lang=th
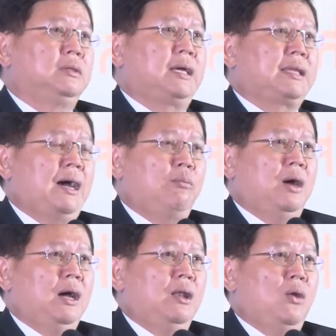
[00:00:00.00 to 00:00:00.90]
แต่ถาม
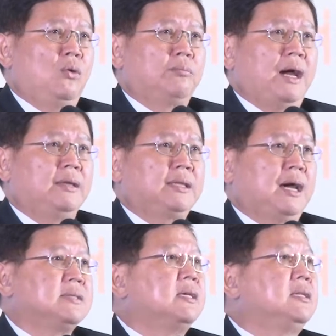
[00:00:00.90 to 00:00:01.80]
ว่าโลกภาย
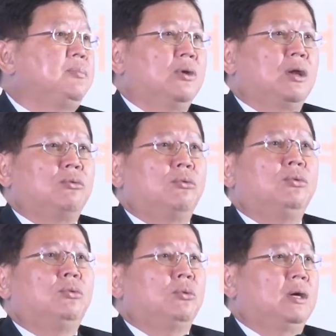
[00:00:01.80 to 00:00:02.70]
ใต้สิ่งที่พวกเรารู้
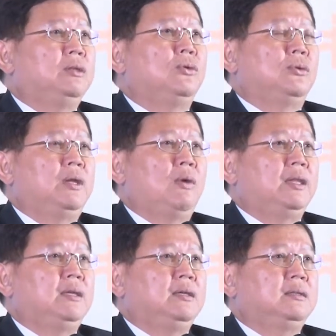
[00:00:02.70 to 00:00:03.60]
กันอยู่ในวัน
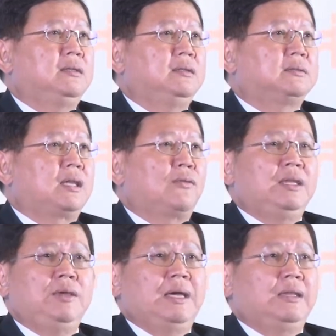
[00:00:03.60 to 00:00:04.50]
นี้คือศตวรร
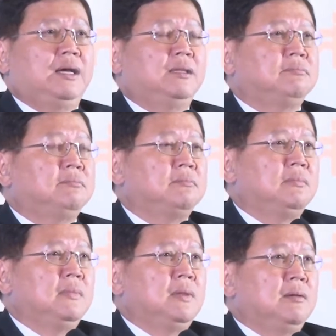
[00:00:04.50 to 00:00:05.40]
ษที่บนั้น
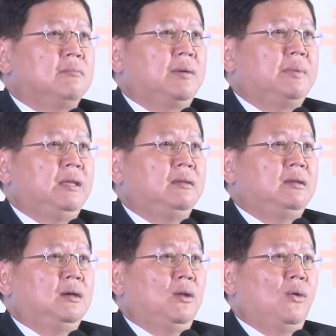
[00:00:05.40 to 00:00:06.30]
มันเป็น
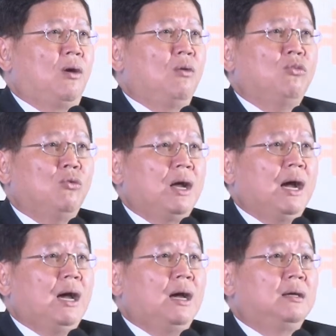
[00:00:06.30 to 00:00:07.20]
โลกของบู
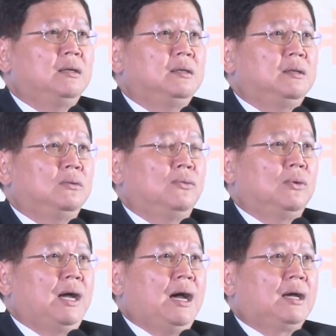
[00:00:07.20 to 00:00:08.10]
กาบู
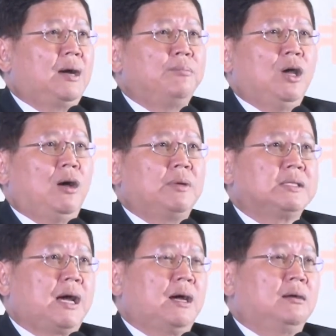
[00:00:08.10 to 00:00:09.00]
กาคำย่อมา
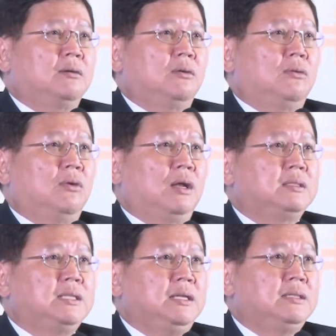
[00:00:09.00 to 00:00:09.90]
จาก
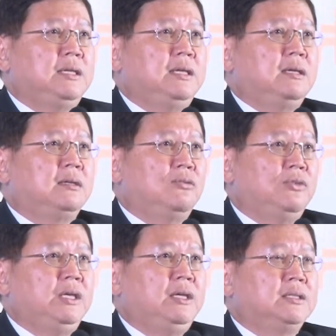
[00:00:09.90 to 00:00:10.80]
volatility คือ
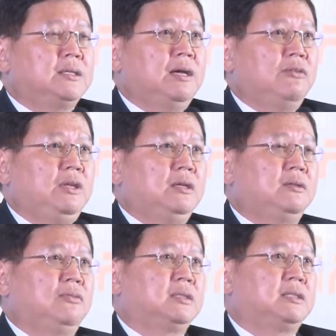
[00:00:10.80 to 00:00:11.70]
V ใช่ไหม V
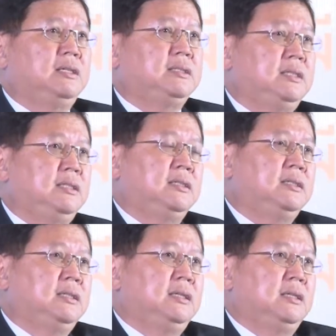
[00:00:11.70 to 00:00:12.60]
คือ volatility
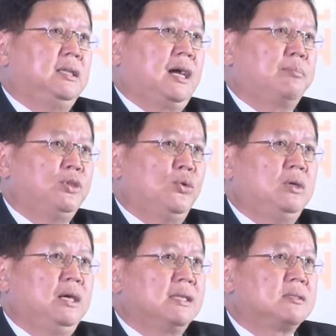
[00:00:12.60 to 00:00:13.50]
นะครับ U
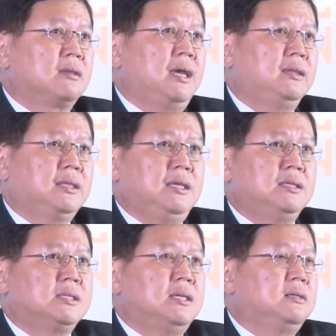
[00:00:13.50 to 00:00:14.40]
คือ uncertainty
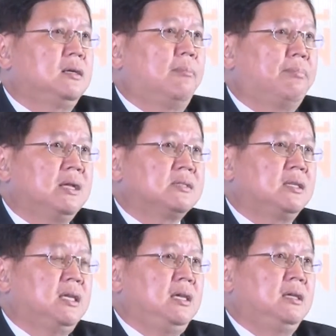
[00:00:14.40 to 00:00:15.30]
C คือ
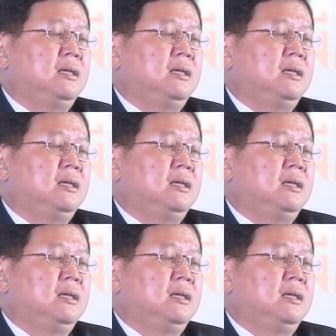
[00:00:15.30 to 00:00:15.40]
complexity